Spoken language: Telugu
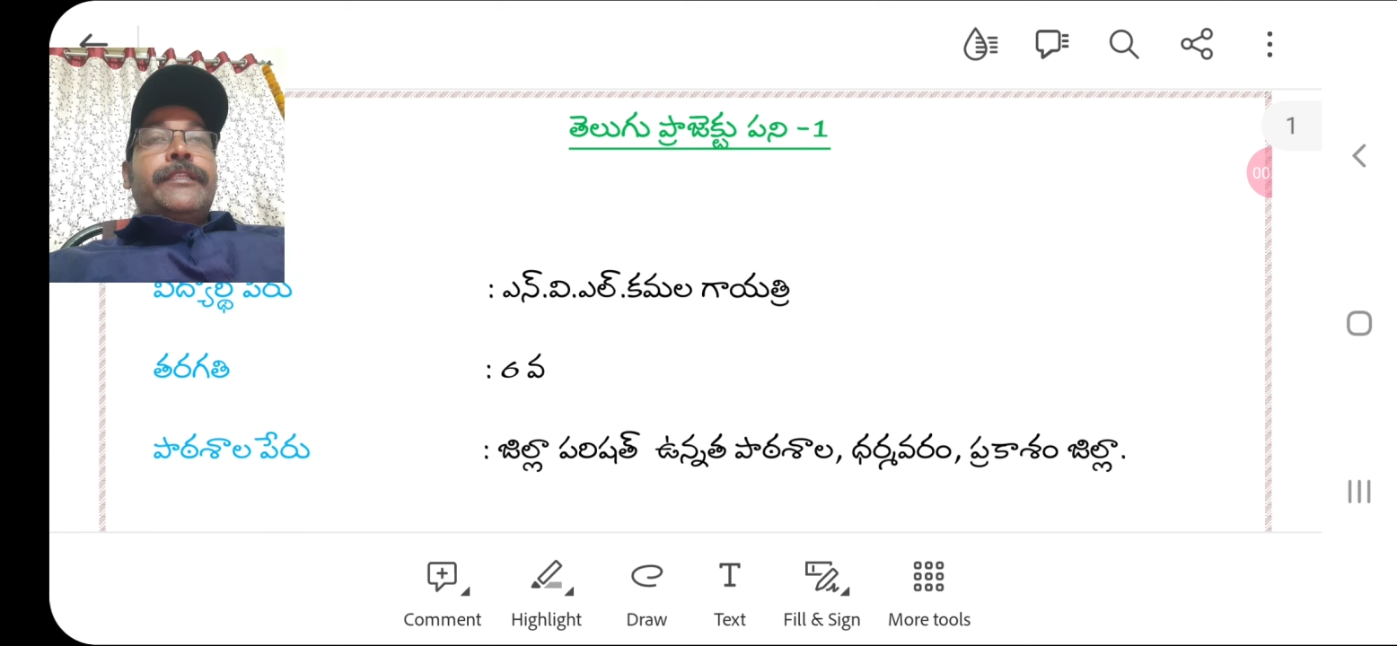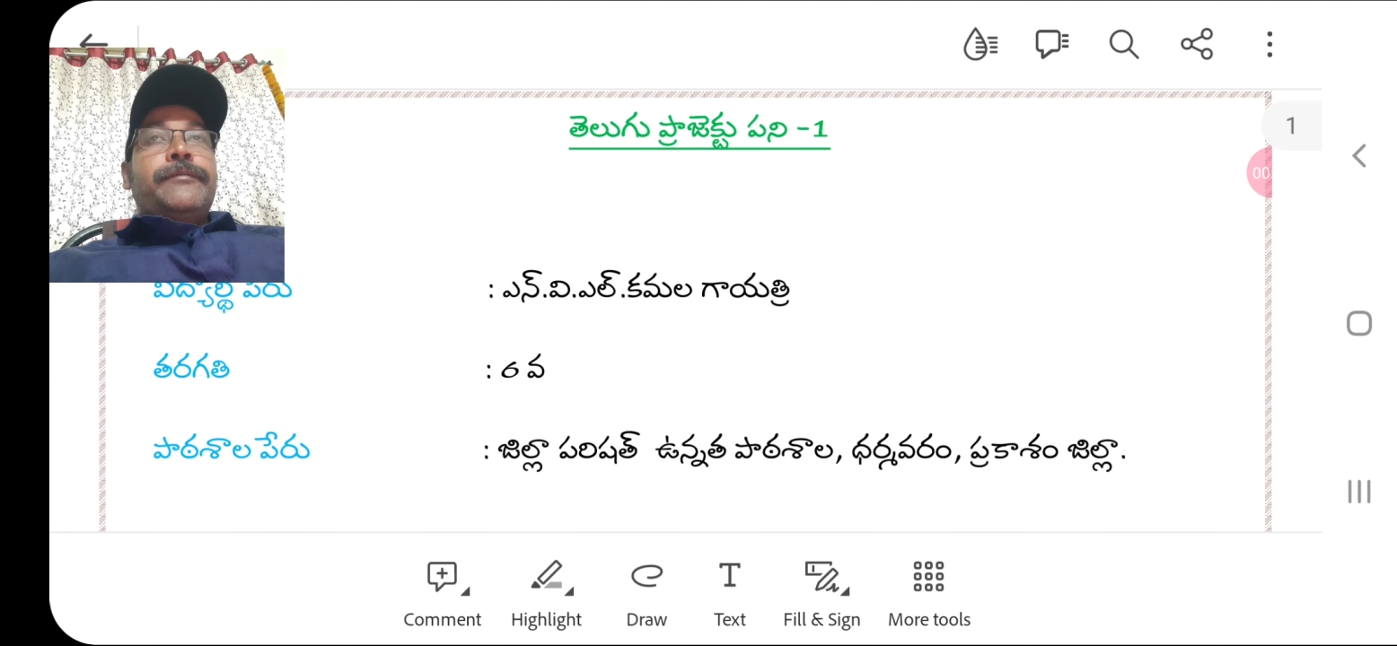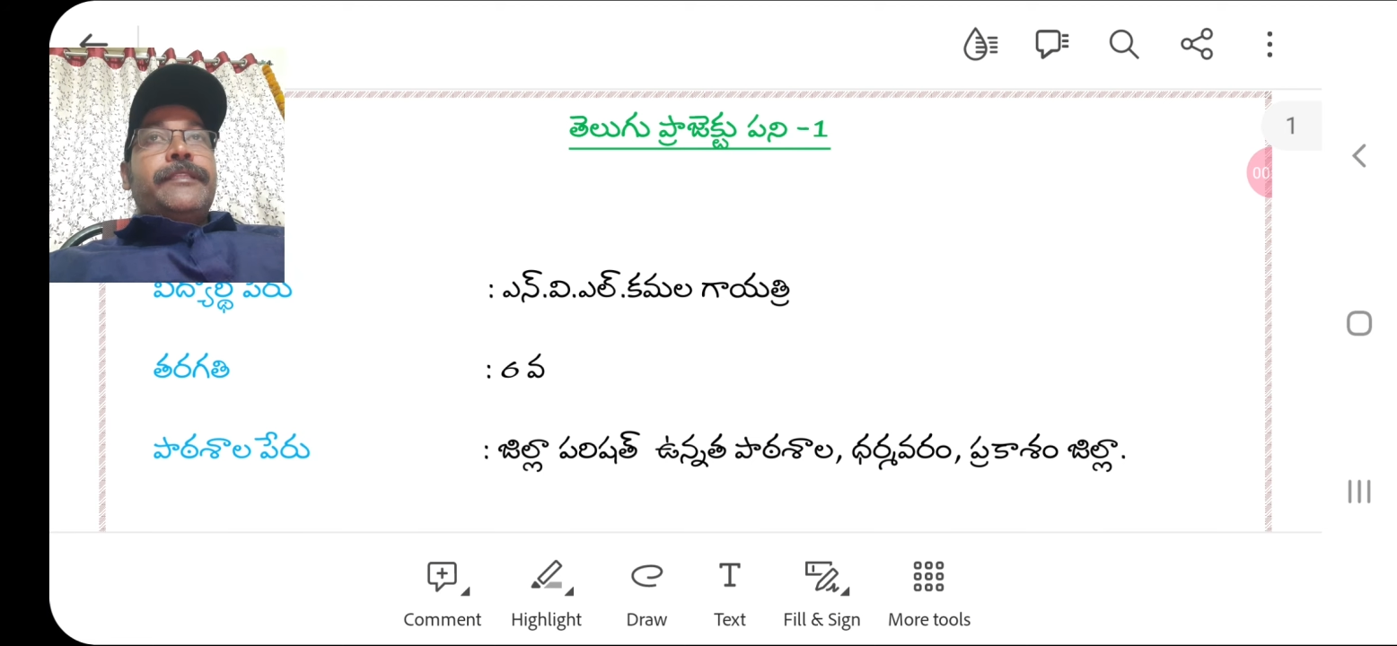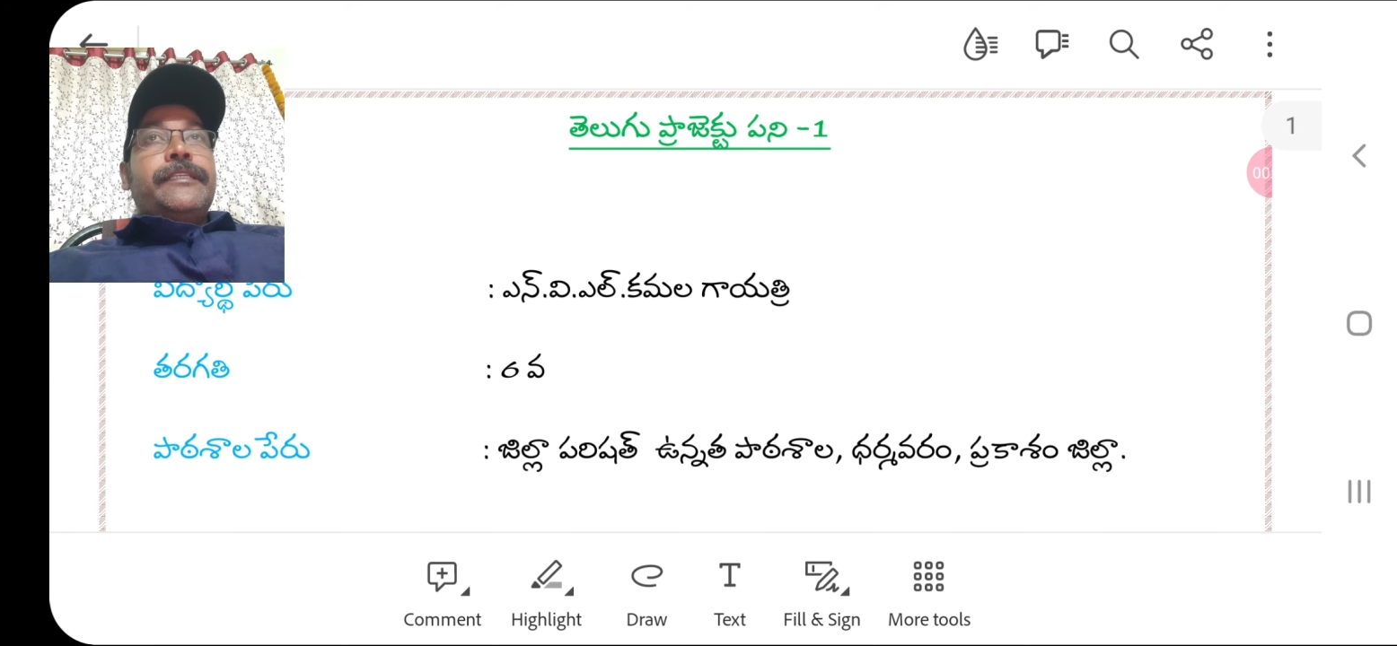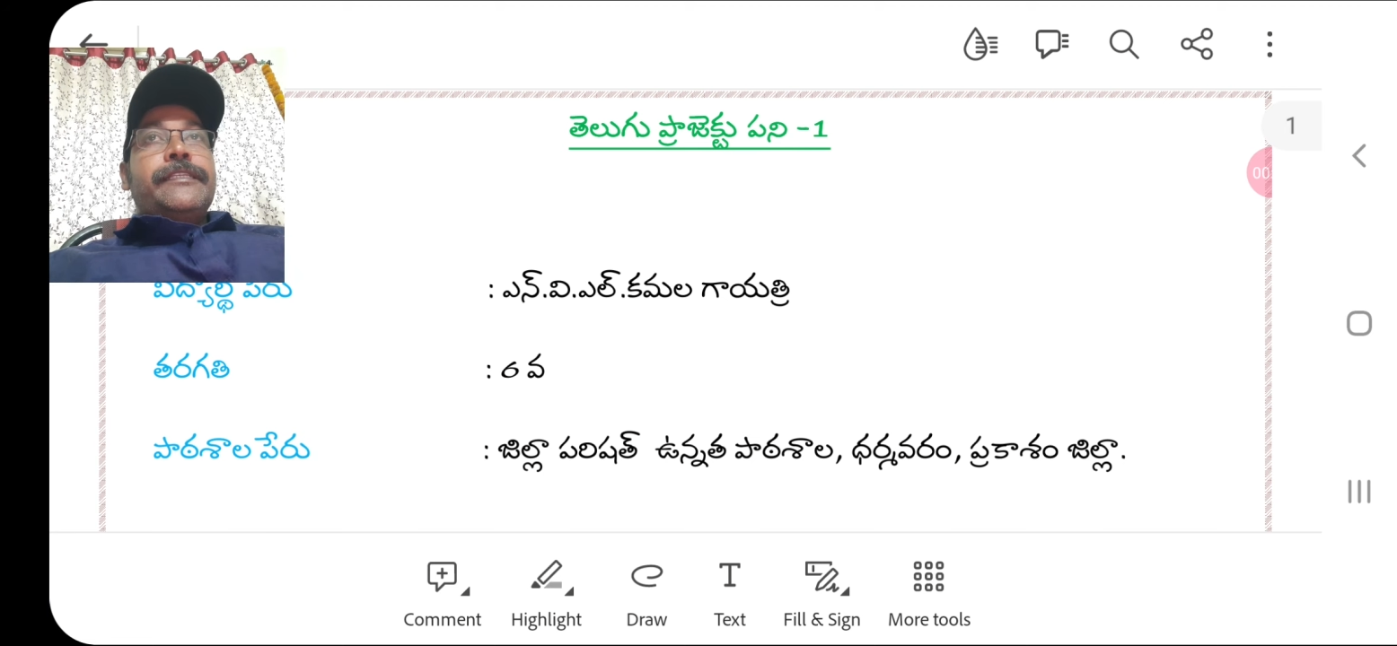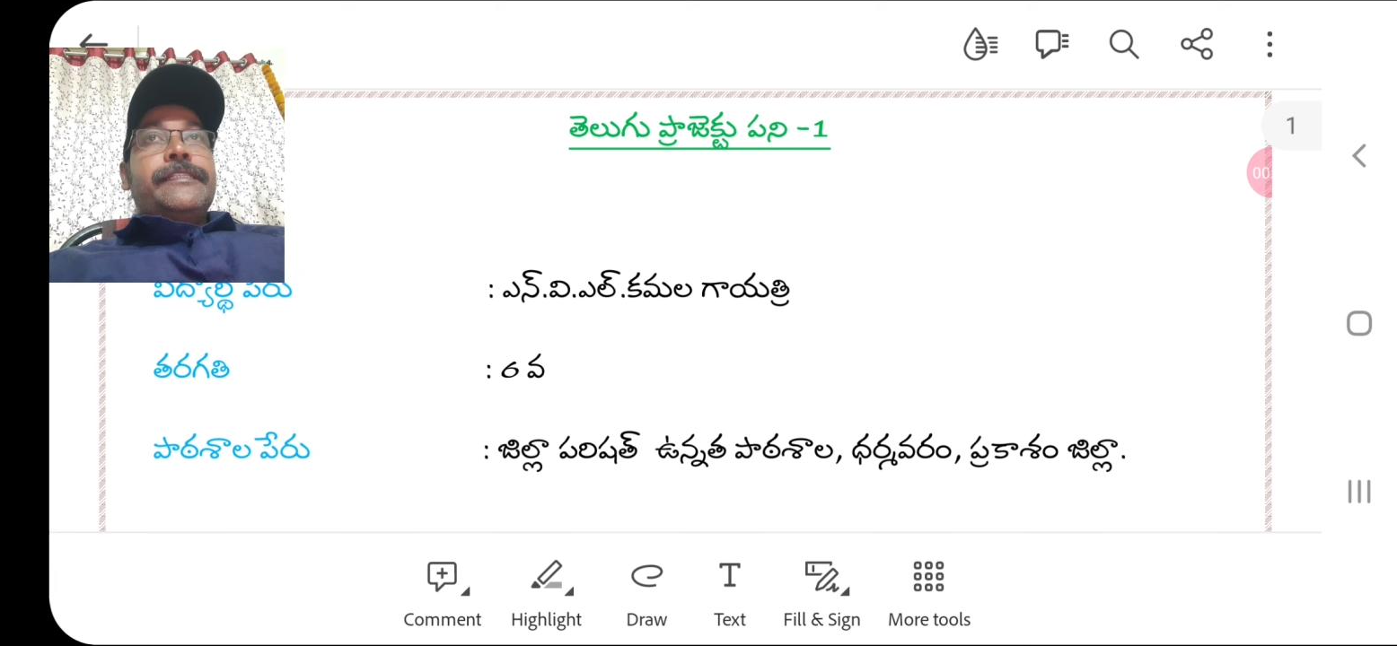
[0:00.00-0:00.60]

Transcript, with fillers: ఎనిమిదికి